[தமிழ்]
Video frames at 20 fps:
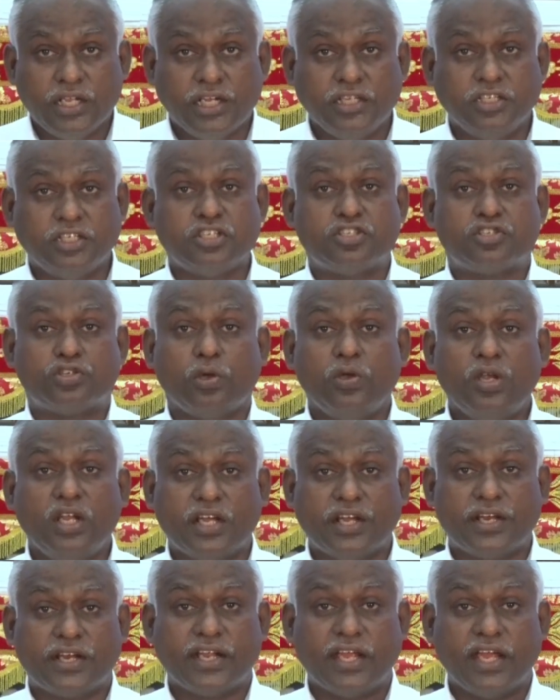என்று
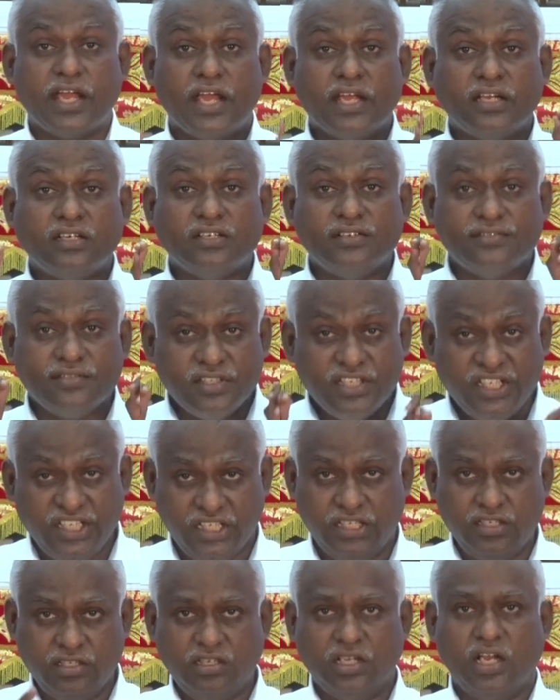சொல்லுகிற
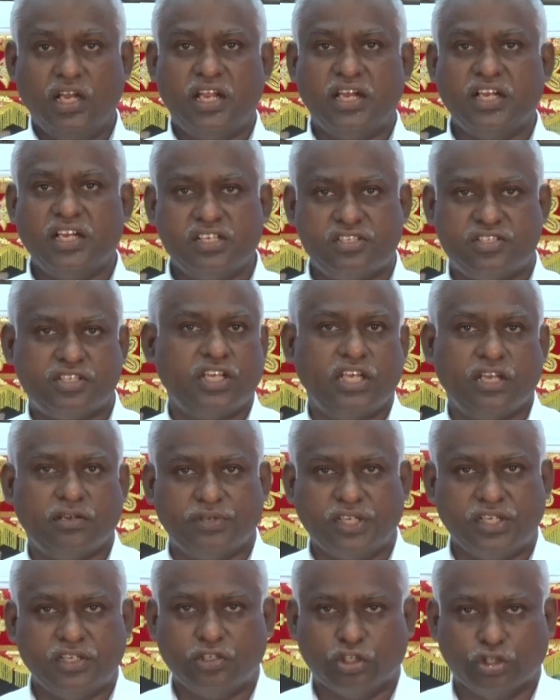நீங்கள் என்ன செய்ய
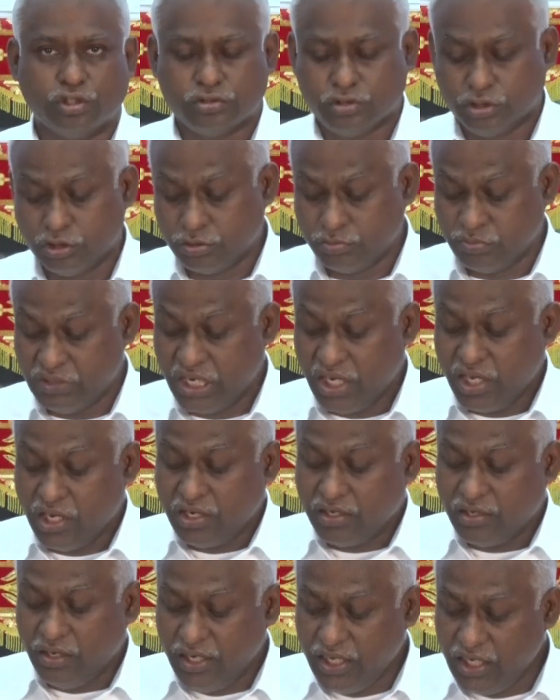வேண்டும்
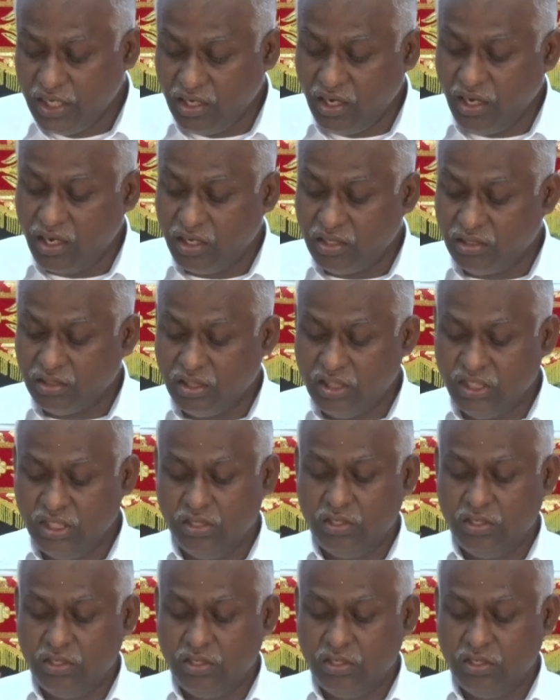நீங்கள்